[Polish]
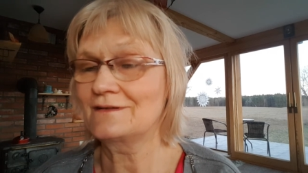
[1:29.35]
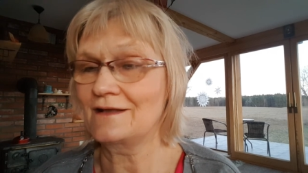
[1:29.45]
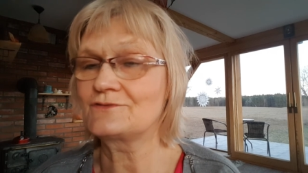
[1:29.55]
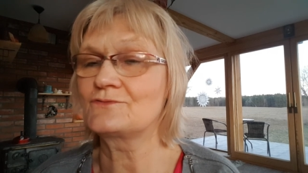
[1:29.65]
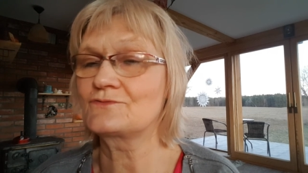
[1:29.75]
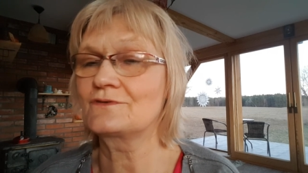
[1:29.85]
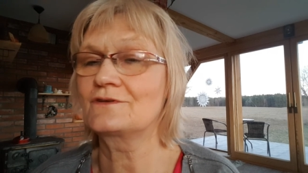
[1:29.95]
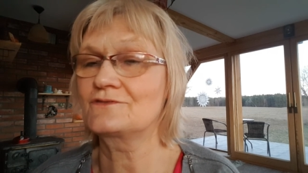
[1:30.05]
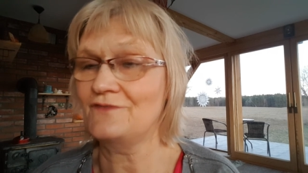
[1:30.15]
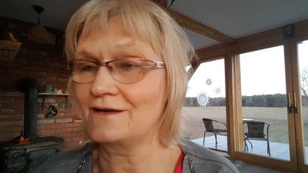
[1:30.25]
naszą
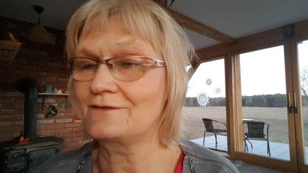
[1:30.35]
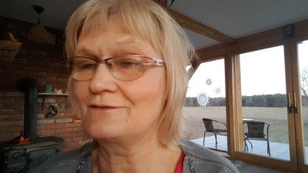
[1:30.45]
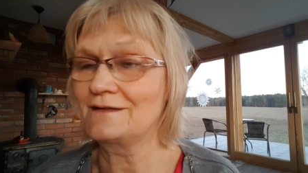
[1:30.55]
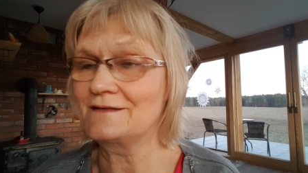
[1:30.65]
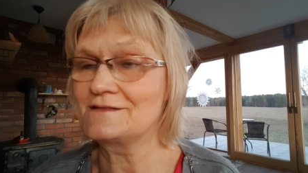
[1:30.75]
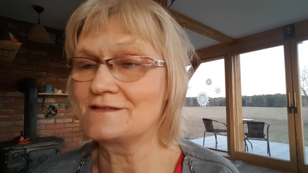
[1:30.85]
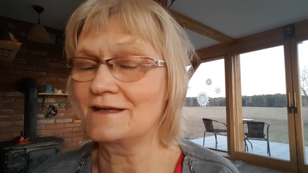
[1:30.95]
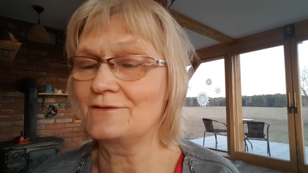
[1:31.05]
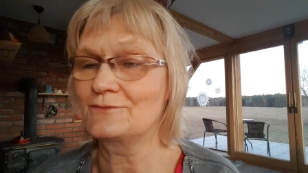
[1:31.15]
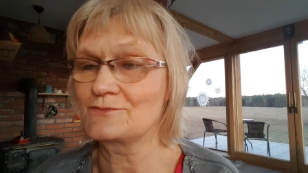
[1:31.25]
czwartą
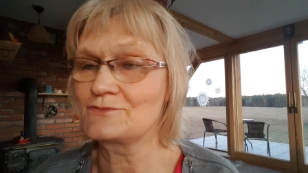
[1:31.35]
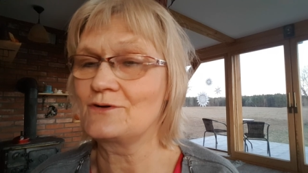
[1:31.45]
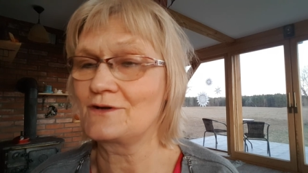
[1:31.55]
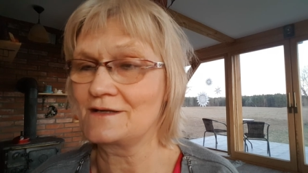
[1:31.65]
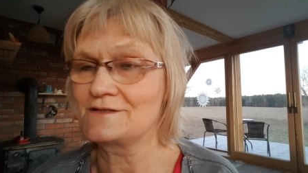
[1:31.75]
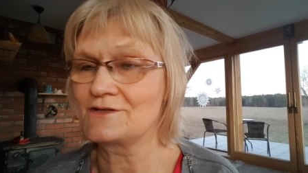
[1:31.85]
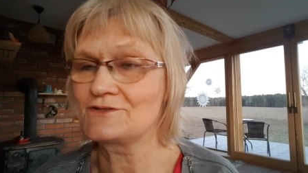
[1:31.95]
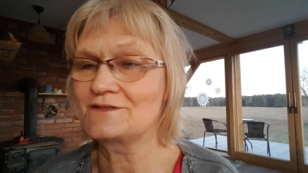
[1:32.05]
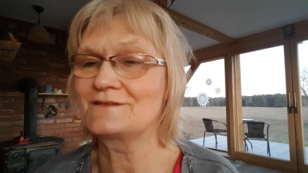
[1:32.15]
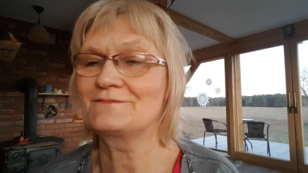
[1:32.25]
edycję kursu OK
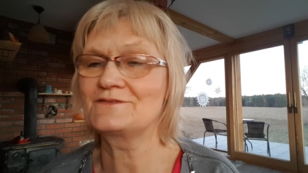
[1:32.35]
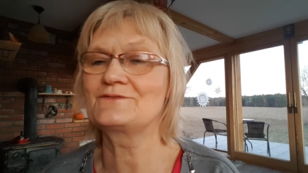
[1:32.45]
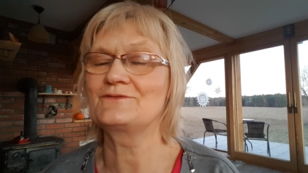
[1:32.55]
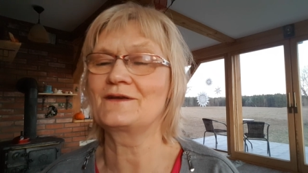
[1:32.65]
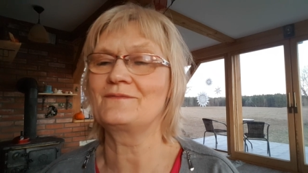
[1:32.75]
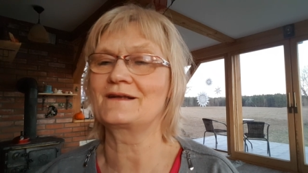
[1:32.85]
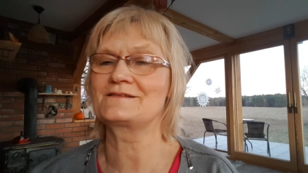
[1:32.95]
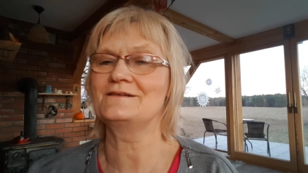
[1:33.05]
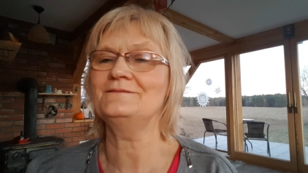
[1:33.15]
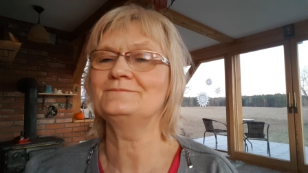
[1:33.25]
Zeszyt. Dziękuję
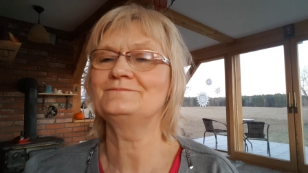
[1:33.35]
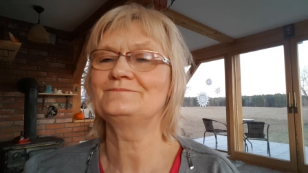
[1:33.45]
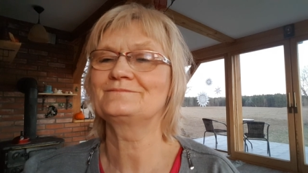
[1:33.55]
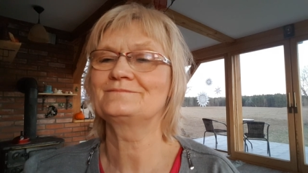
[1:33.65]
bardzo.